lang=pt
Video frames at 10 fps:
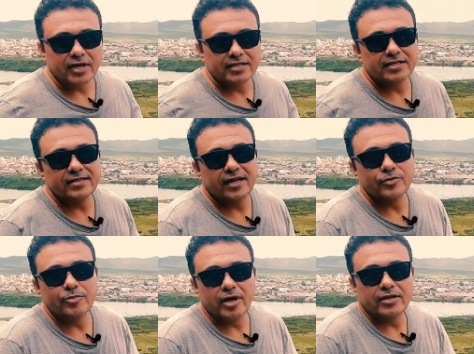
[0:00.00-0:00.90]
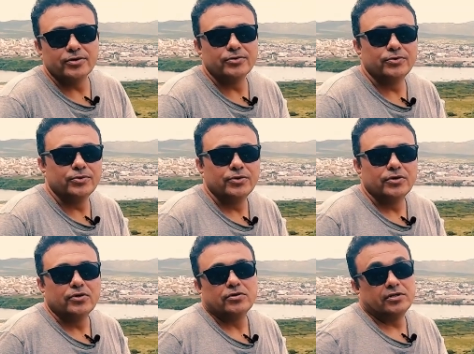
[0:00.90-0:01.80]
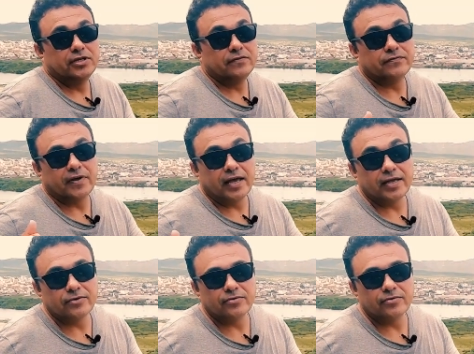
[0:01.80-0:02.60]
que a gente está num período de inverno,